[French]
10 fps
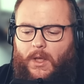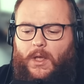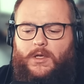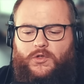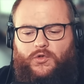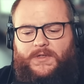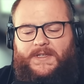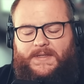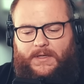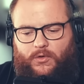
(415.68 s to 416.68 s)
Sur ces
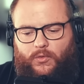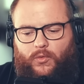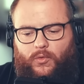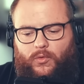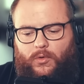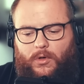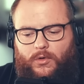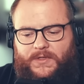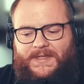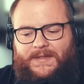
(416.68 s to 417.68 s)
5 euros,
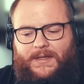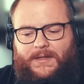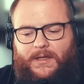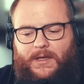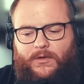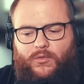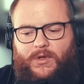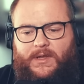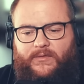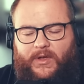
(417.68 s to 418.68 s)
le site internet,
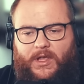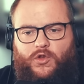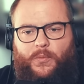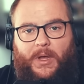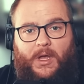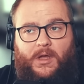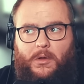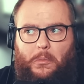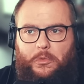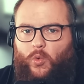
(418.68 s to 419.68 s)
lui, va récupérer
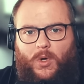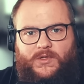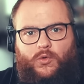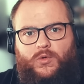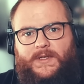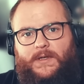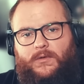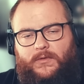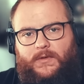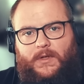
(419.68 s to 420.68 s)
3,50 euros.